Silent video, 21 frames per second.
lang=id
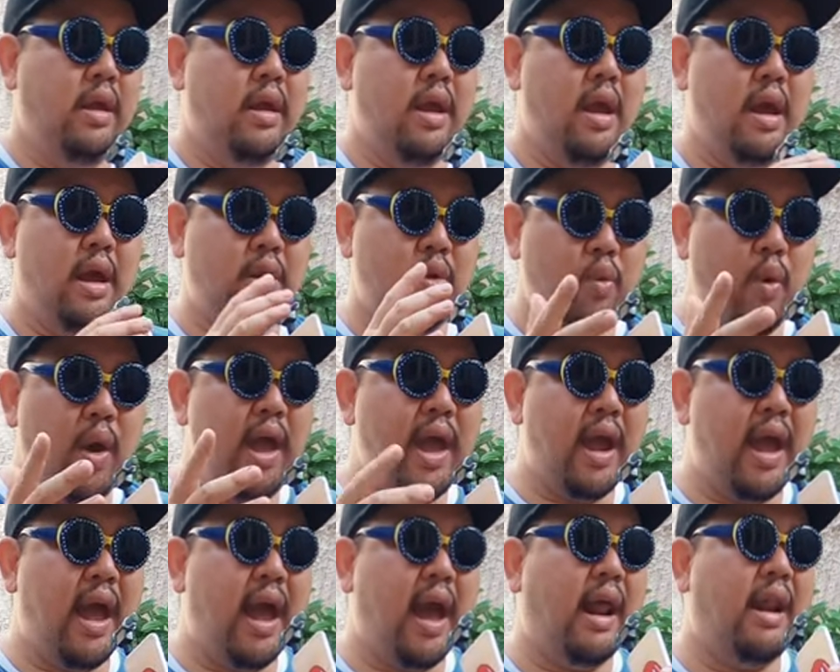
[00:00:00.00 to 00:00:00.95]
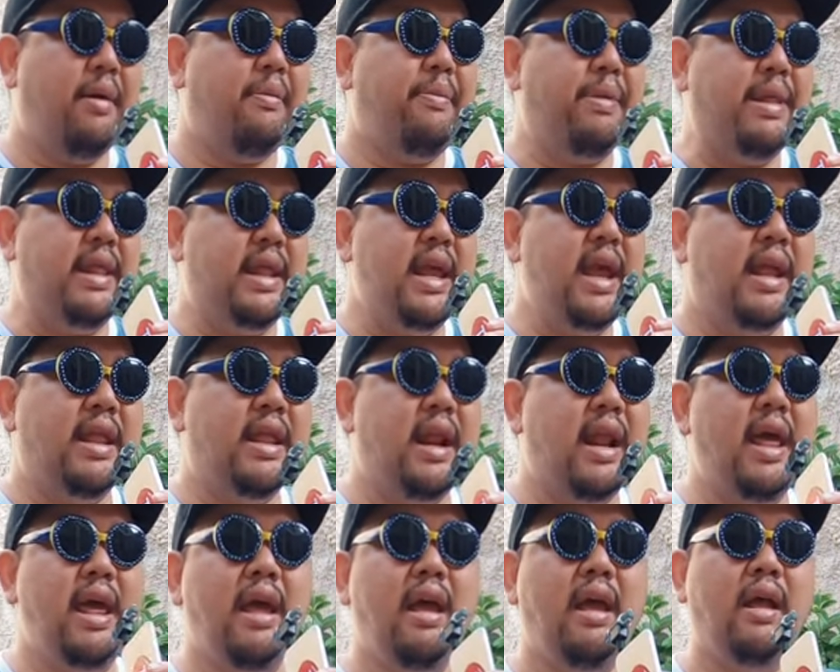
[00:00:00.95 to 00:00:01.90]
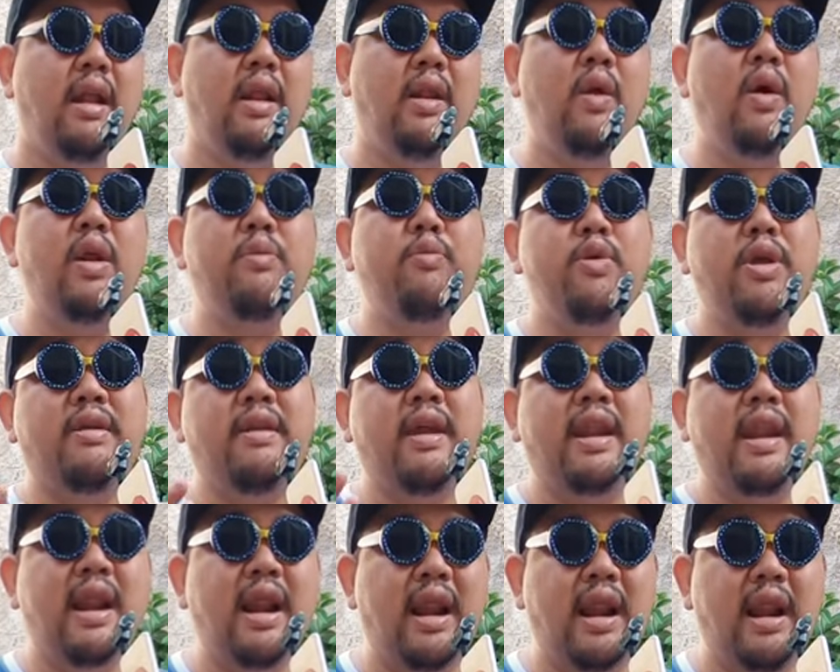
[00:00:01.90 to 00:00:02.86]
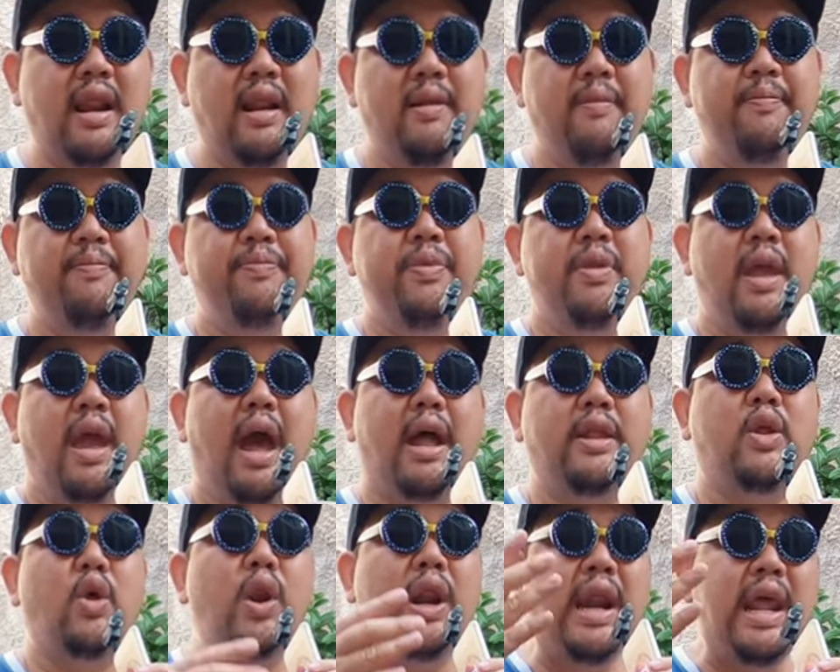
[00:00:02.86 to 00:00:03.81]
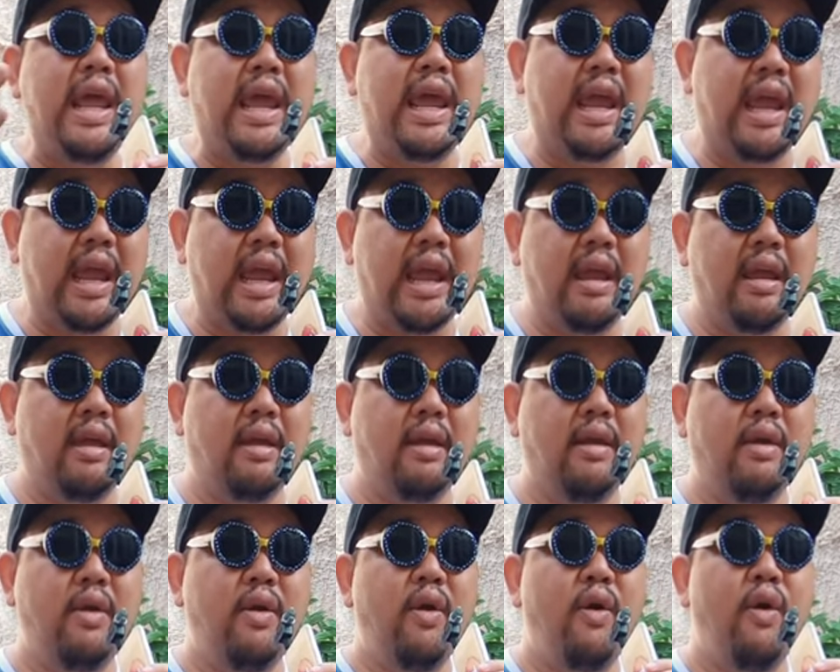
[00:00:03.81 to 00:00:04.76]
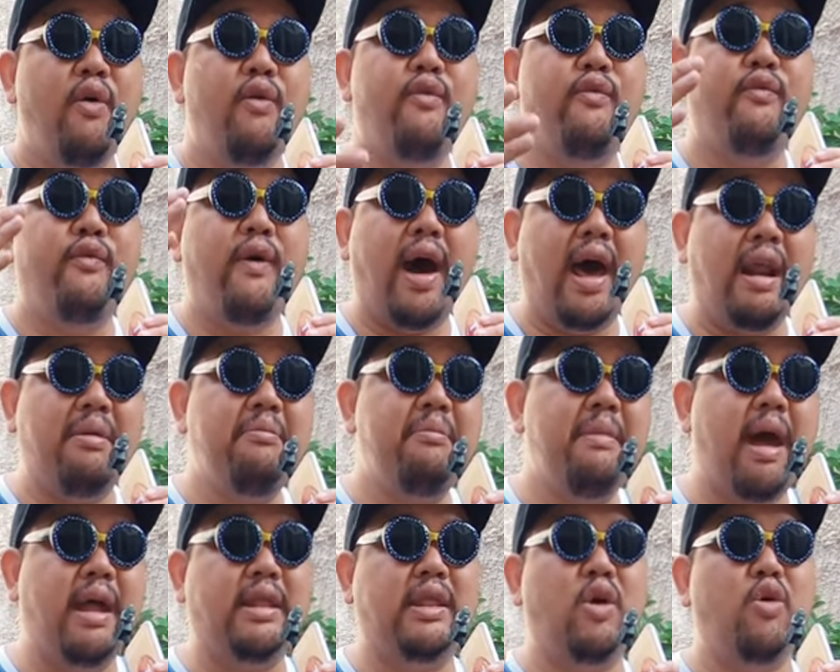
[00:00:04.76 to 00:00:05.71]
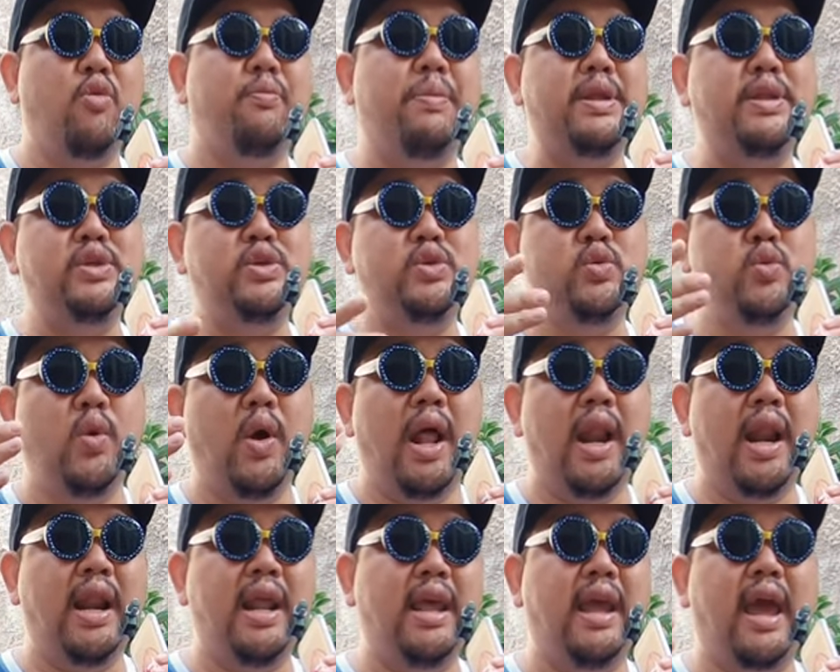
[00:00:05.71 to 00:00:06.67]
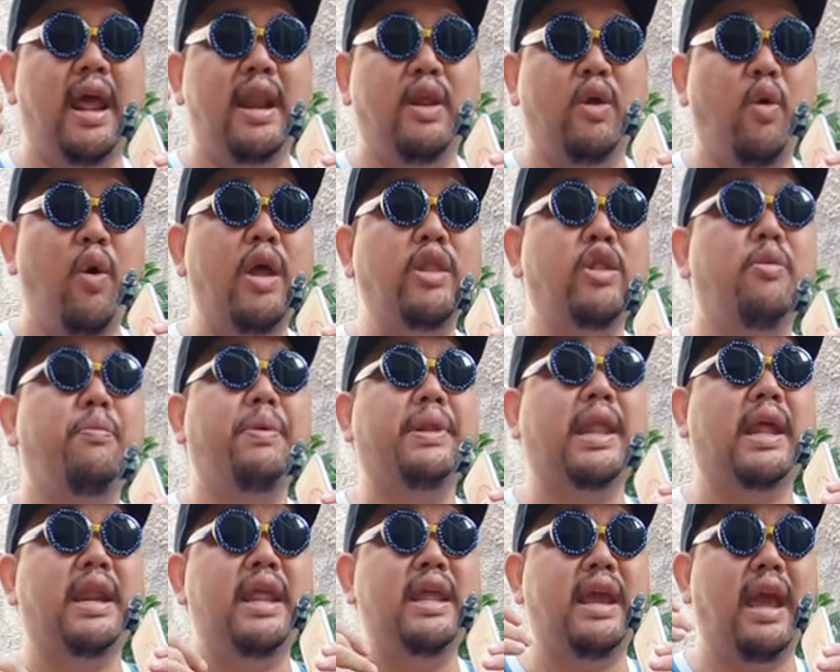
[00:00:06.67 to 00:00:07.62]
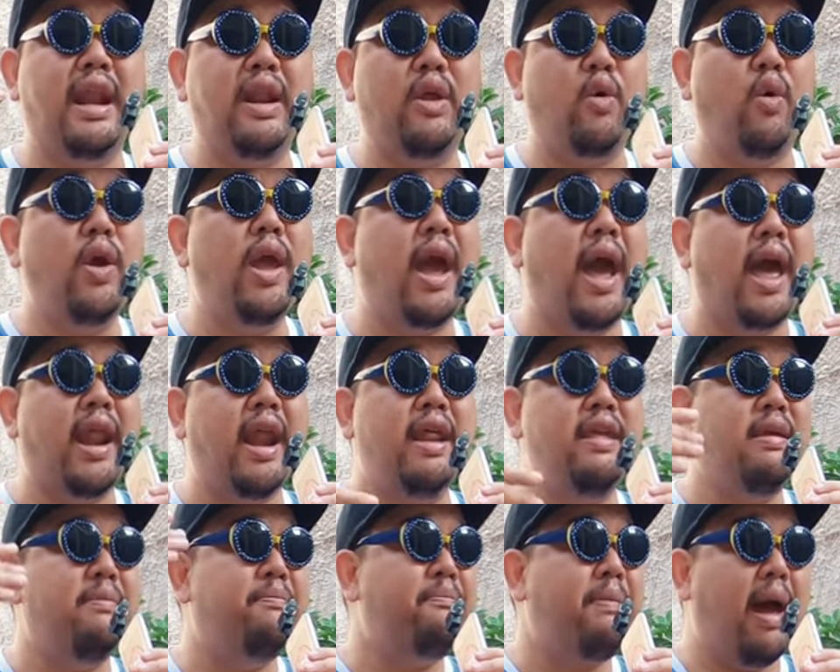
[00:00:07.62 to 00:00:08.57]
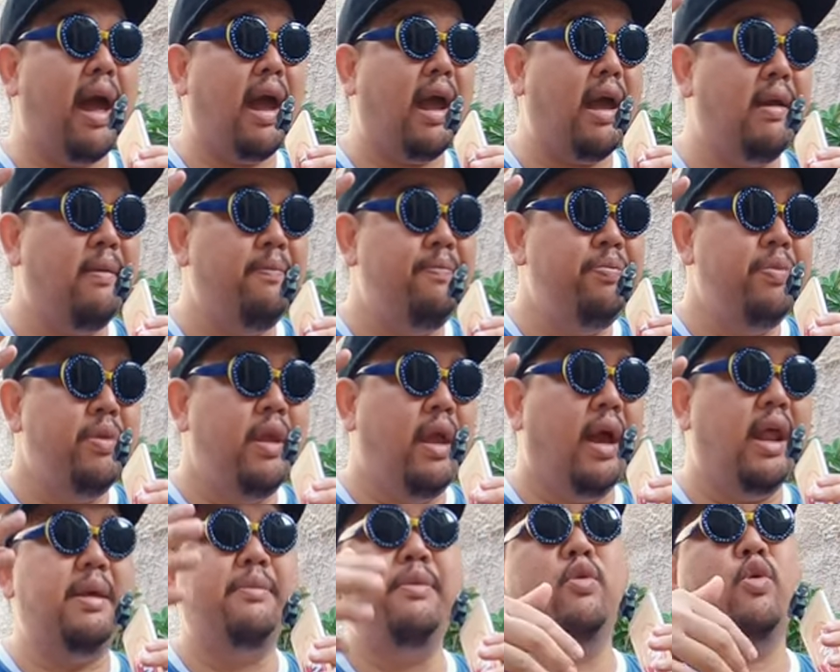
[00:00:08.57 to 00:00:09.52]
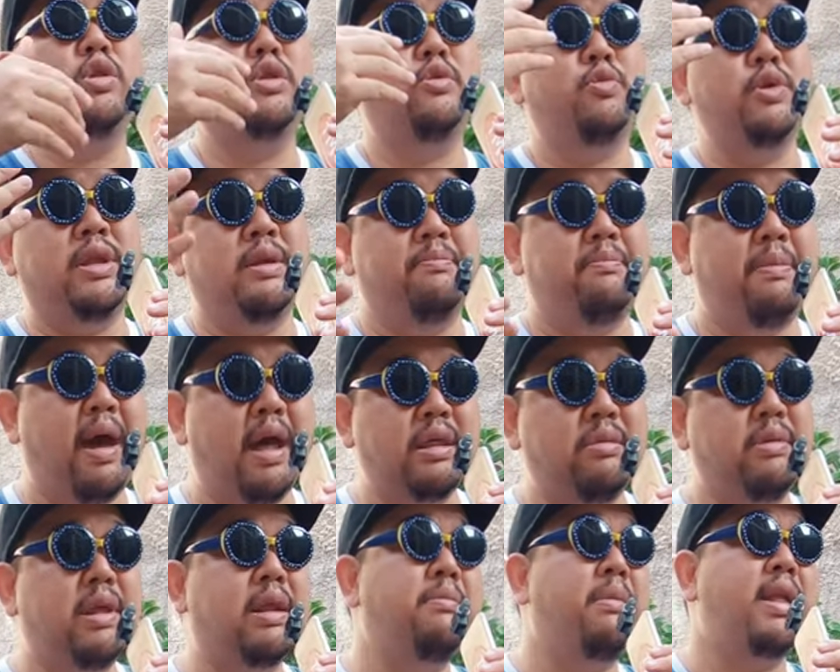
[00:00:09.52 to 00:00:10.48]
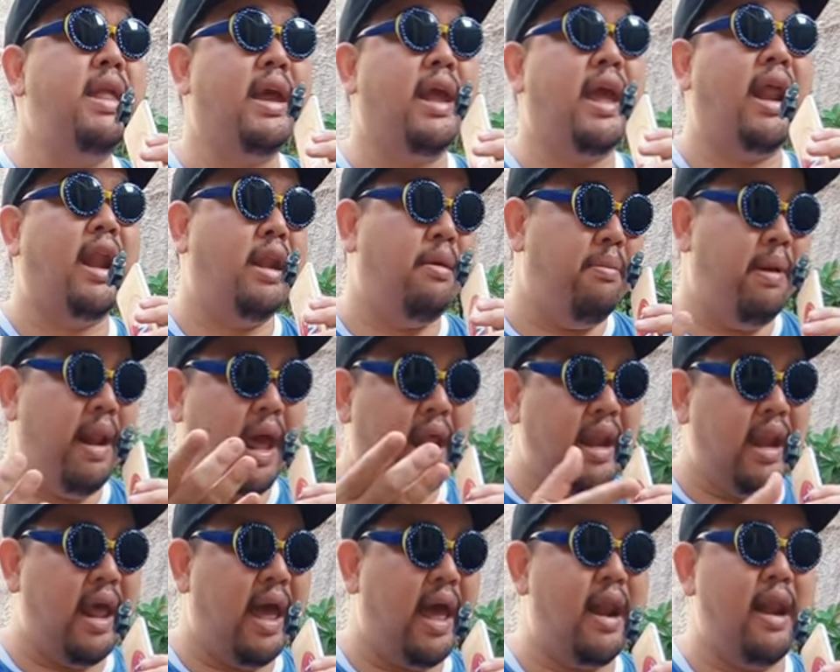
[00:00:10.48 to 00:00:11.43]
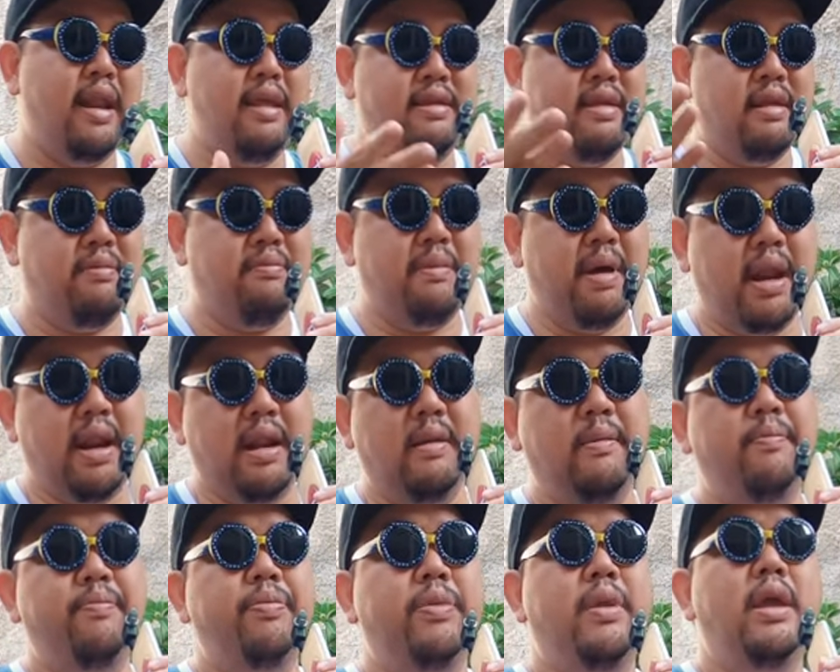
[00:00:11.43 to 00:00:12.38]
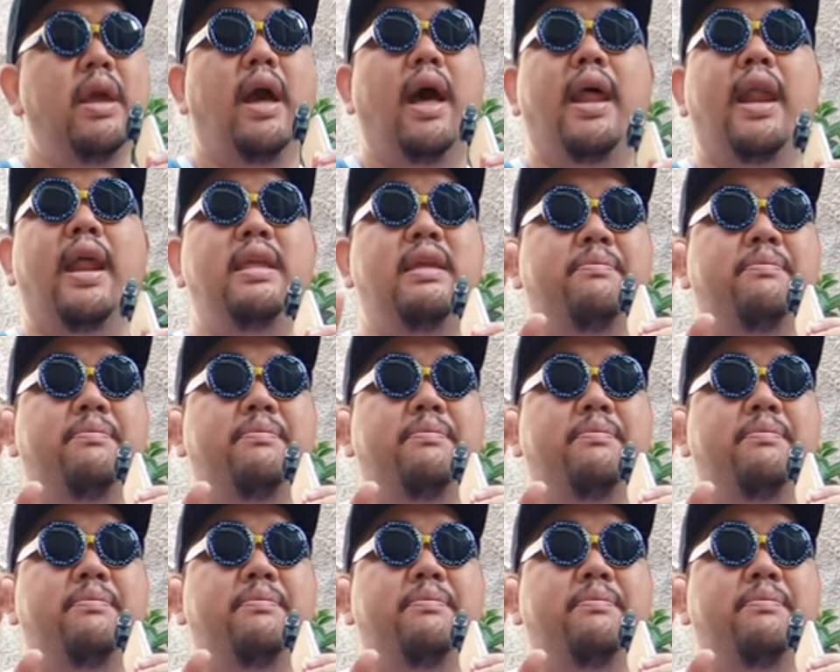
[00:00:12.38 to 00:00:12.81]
yang kedua yang gak kalah penting adalah lu harus punya channel atau link farm atau penjual ikan koi atau petani ikan koi yang ada di Jepang kenapa gue sebut Jepang sebenarnya banyak ya ada di Belanda di Jerman karena